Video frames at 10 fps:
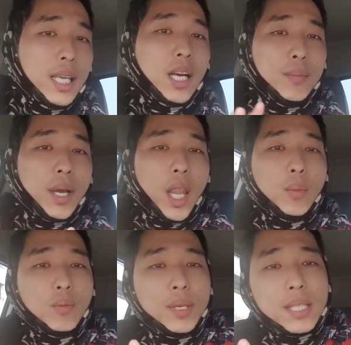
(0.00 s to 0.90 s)
인건비가
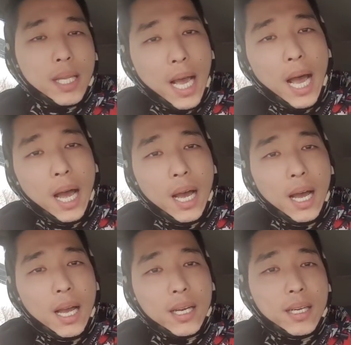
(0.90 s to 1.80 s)
너무 비싸다.
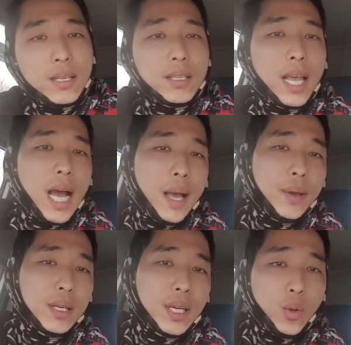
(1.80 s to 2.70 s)
그래서 내가
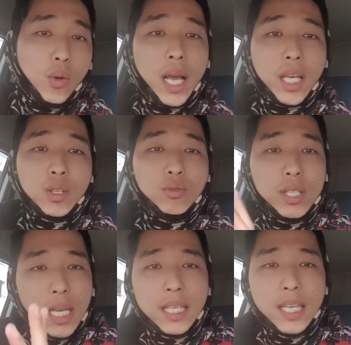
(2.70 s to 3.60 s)
하면은 그 돈을 아낄 수
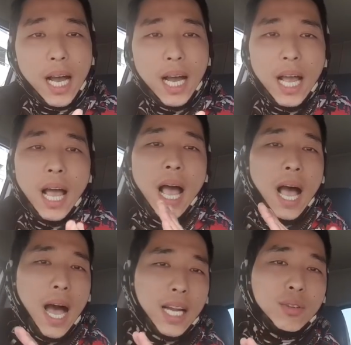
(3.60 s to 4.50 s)
있지 않냐.
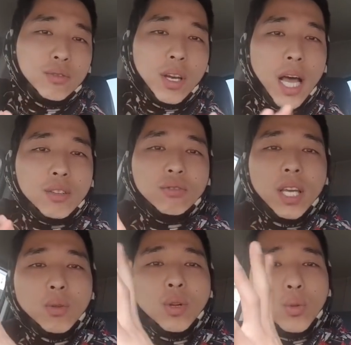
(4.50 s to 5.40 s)
아니고요. 나중에
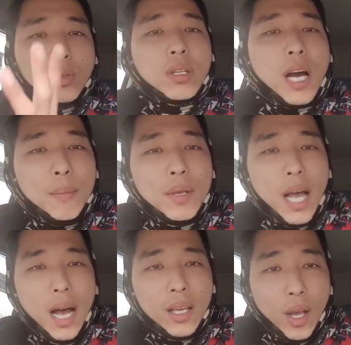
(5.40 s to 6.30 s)
이 돈이 또
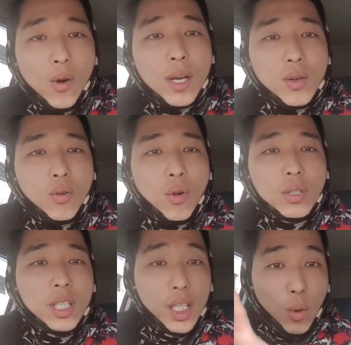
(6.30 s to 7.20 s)
들어갑니다.
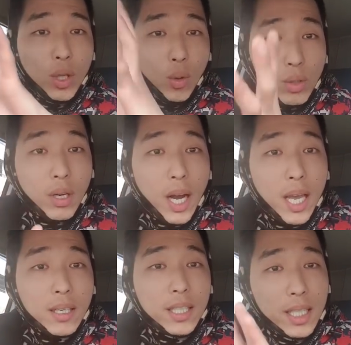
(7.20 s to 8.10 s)
결과적으로는 이 돈이 또
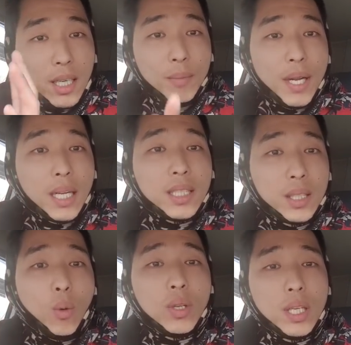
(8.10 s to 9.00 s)
들어가요. 그 인건비라는
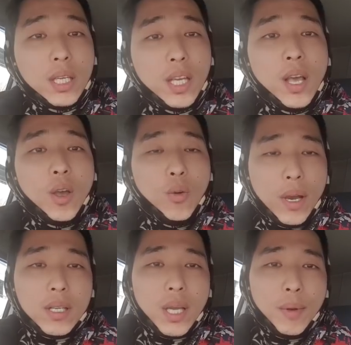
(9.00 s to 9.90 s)
그 돈이. 왜
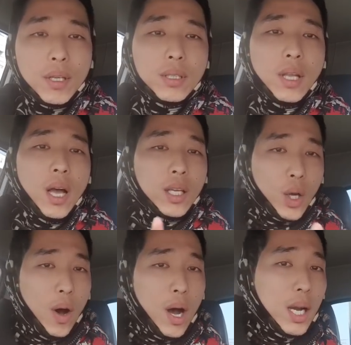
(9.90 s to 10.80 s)
그러냐면은
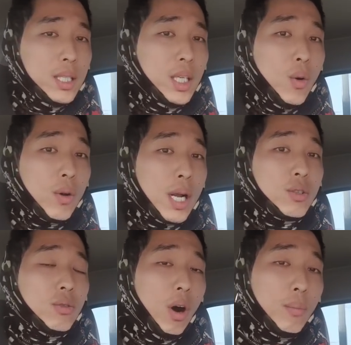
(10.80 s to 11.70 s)
정확한 시공을 할
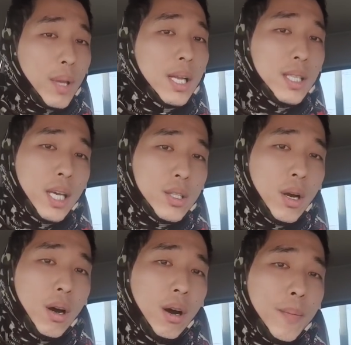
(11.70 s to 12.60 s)
수가 없다는
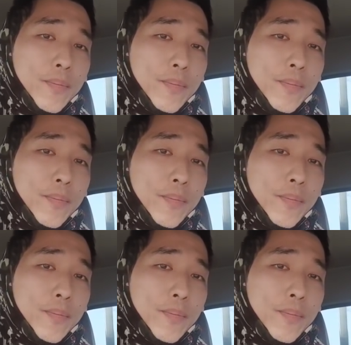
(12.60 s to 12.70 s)
얘기죠.